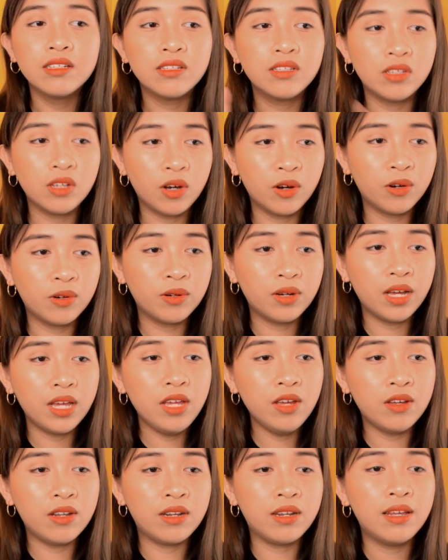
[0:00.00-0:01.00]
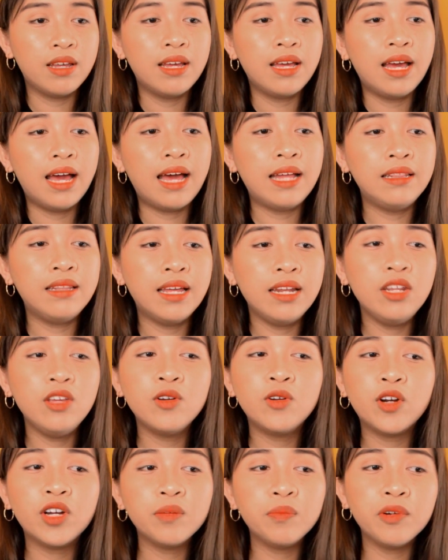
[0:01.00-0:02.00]
So, ayun. And then
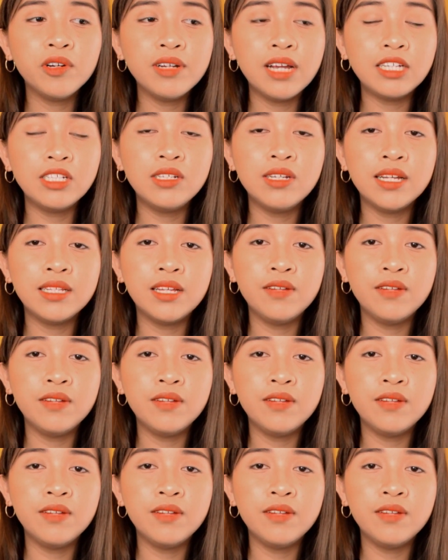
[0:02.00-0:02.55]
yung chord progression